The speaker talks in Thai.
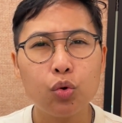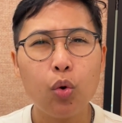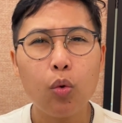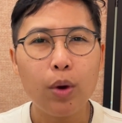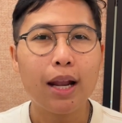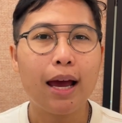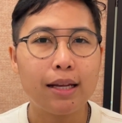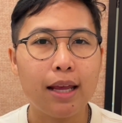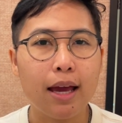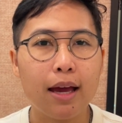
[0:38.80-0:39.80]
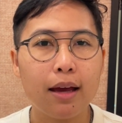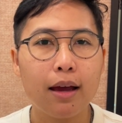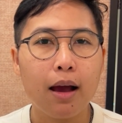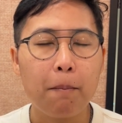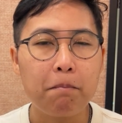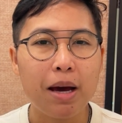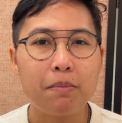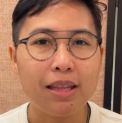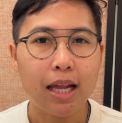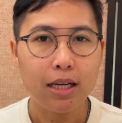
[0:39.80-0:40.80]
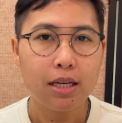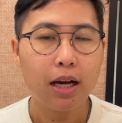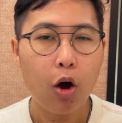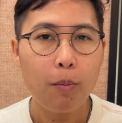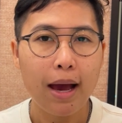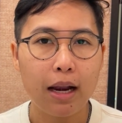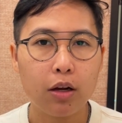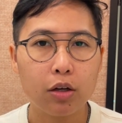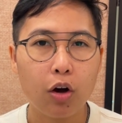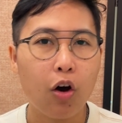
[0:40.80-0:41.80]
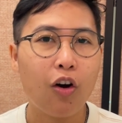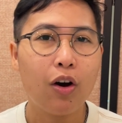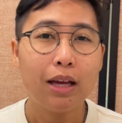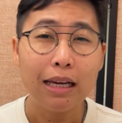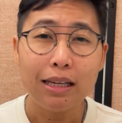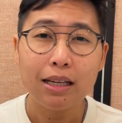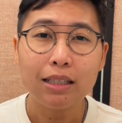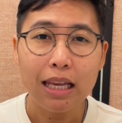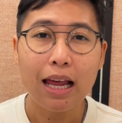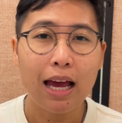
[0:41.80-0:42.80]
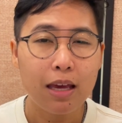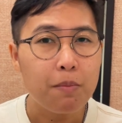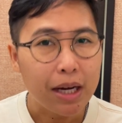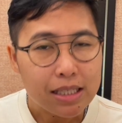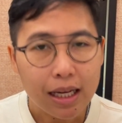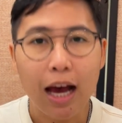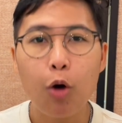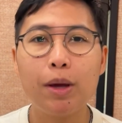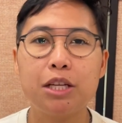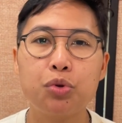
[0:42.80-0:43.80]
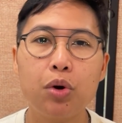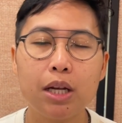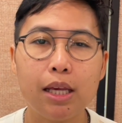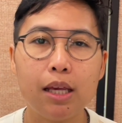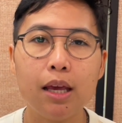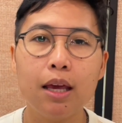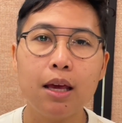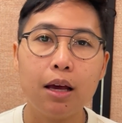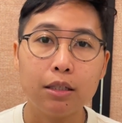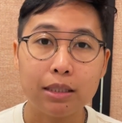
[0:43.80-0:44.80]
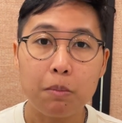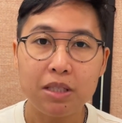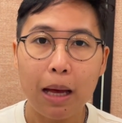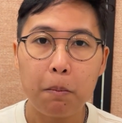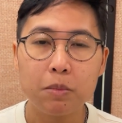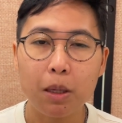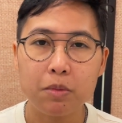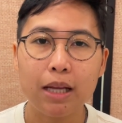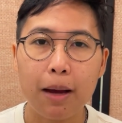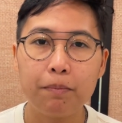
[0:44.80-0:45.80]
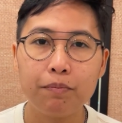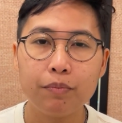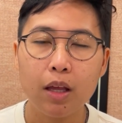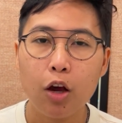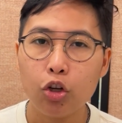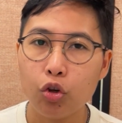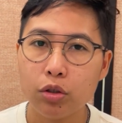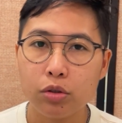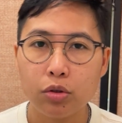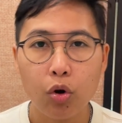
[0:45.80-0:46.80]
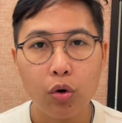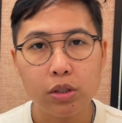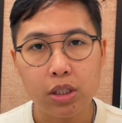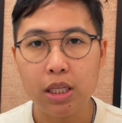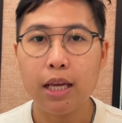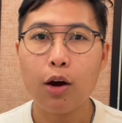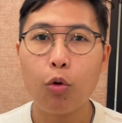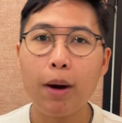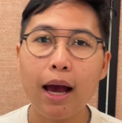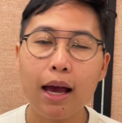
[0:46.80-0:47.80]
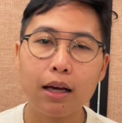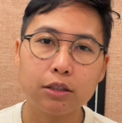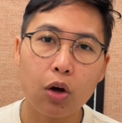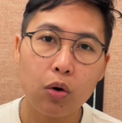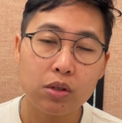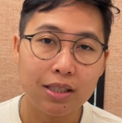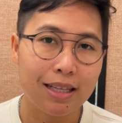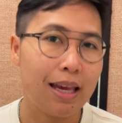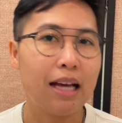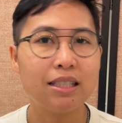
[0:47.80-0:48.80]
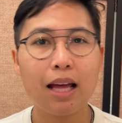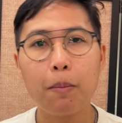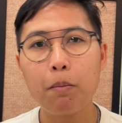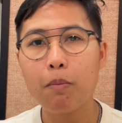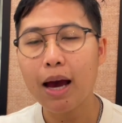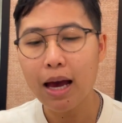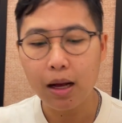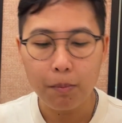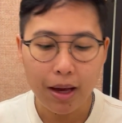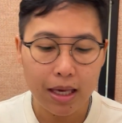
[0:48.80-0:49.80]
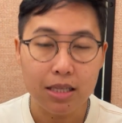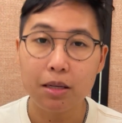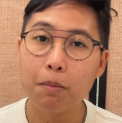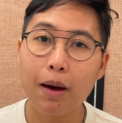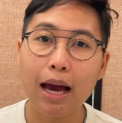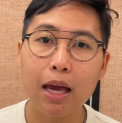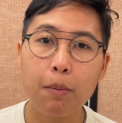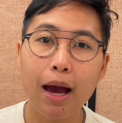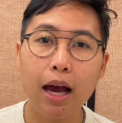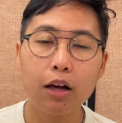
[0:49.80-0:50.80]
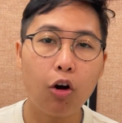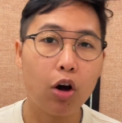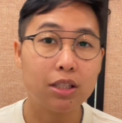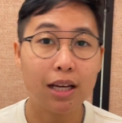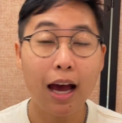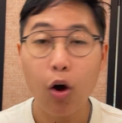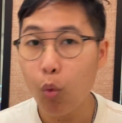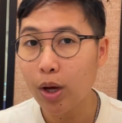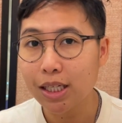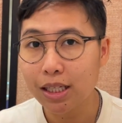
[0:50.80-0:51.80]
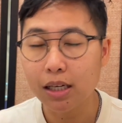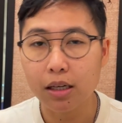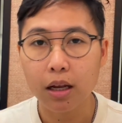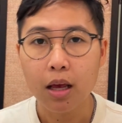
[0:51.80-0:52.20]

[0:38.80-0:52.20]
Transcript: ช่วงเวลานี้มันมีแต่เรื่องเข้ามาแล้วแล้วก็ เรื่องร้ายๆ มันก็จะเข้ามาในช่วงนี้ ซ้ำๆซ้ำๆรถโดนเฉียวบ้าง ต้องเสียทรัพย์บ้างไม่สบายบ้างก่อนจะเข้าวันเกิด